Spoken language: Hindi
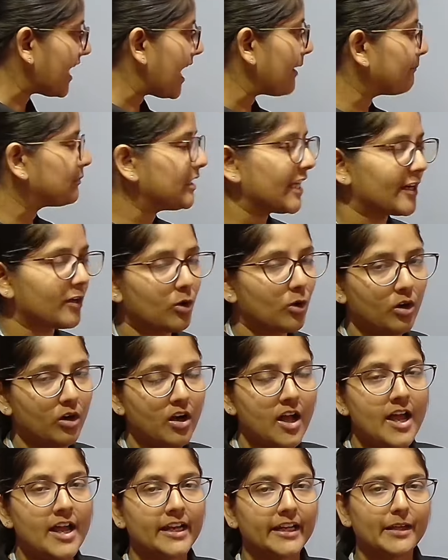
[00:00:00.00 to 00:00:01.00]
आप देखो
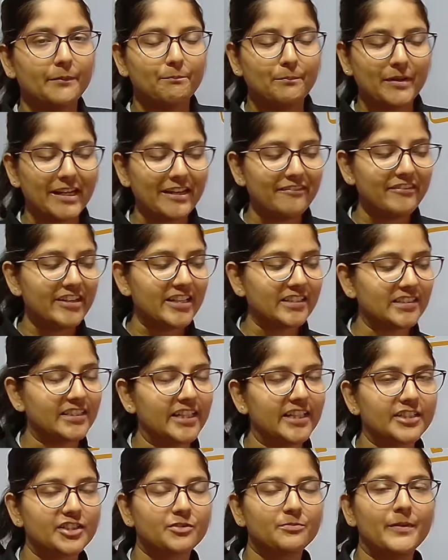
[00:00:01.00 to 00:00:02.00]
कि प्रीवियस
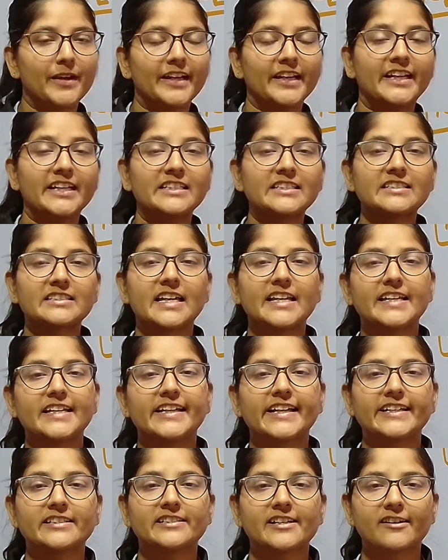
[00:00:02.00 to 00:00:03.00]
ईयर्स में किस
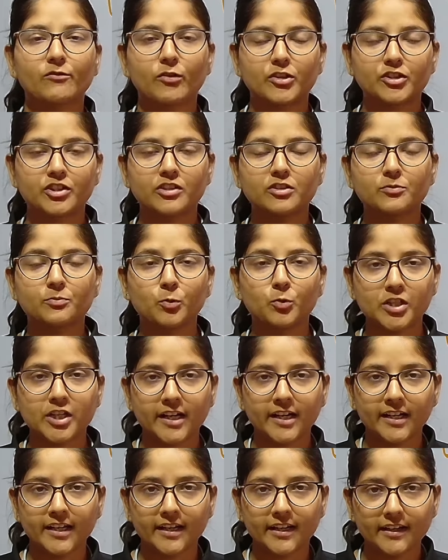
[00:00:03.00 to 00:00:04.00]
तरीके से क्वेश्चंस पूछे
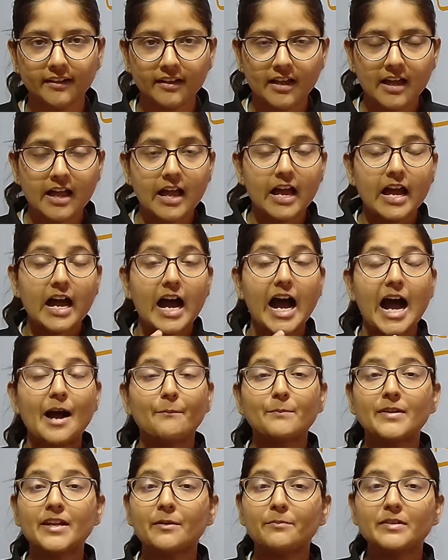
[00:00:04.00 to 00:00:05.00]
गए हैं
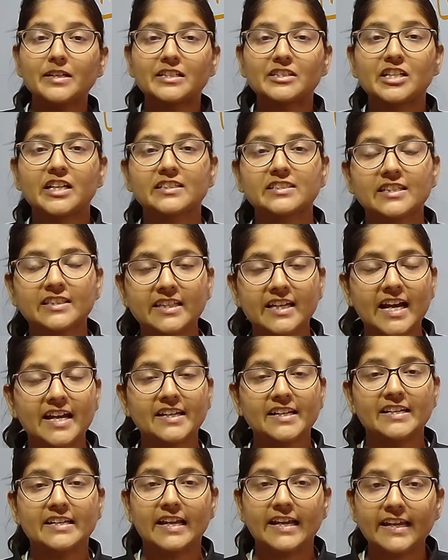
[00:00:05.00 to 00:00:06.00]
आपने अभी अच्छे से तैयारी
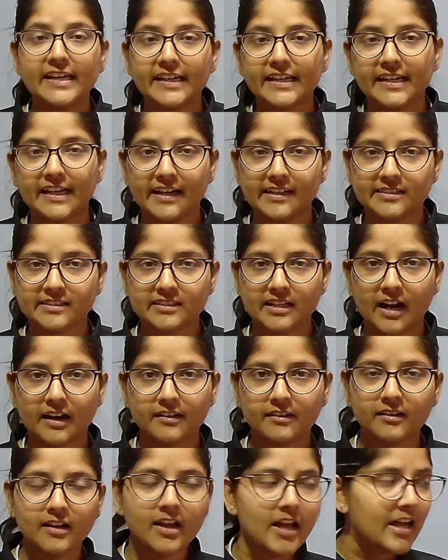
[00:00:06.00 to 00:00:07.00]
नहीं की है
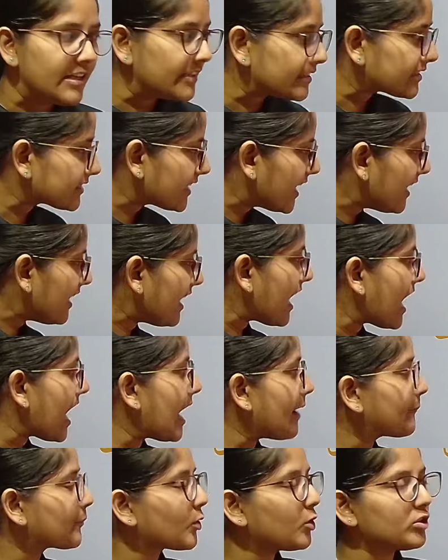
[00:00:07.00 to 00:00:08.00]
स्टार्ट स्टिल
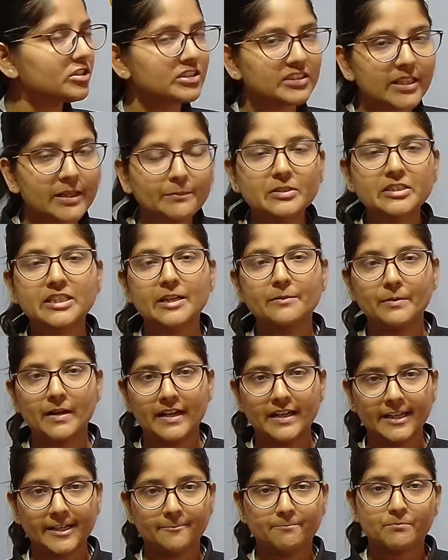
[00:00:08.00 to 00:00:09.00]
आपको सबसे
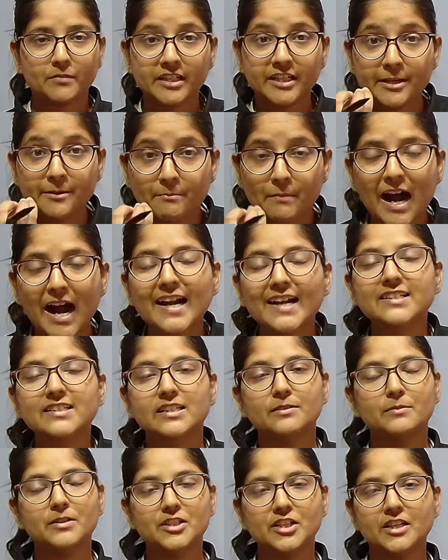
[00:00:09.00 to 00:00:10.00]
पहले डिमांड
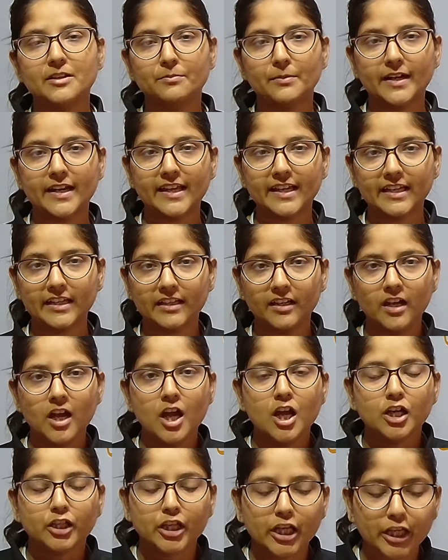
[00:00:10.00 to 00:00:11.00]
समझनी पड़ेगी
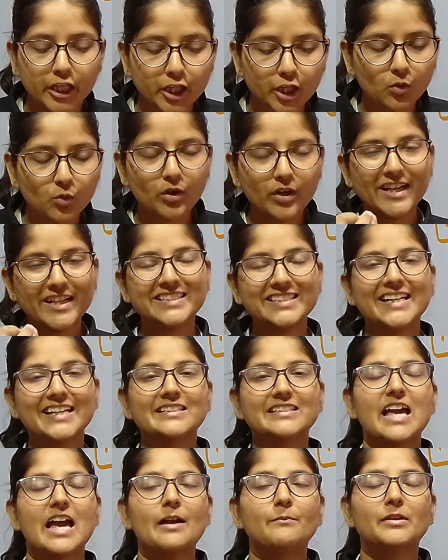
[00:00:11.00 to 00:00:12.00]
कि क्यों इस
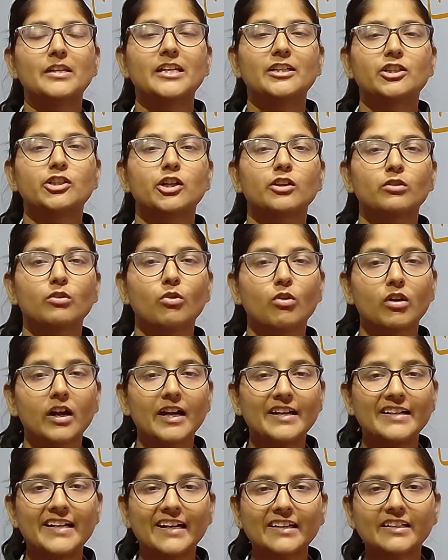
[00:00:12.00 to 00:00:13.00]
एग्जामिनेशन को
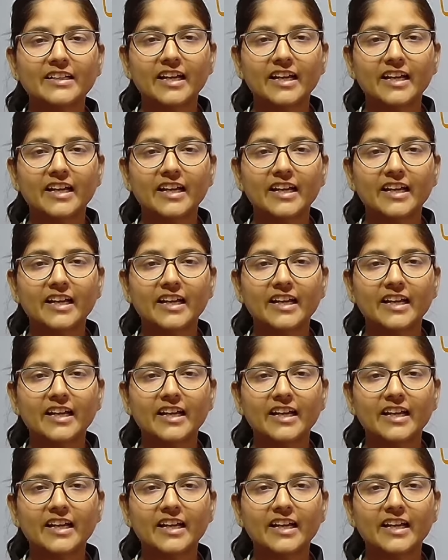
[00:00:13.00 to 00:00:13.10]
कंडक्ट